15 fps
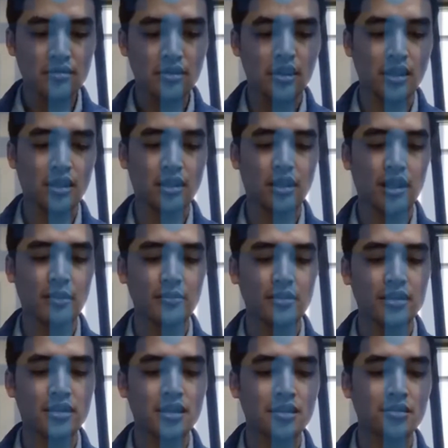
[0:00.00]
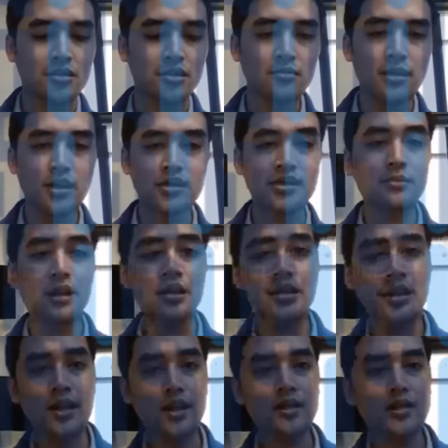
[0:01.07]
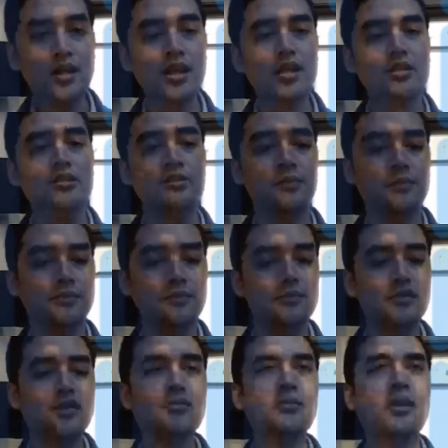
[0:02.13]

uh, ah, MECQ. Yung mga sa medical side, yung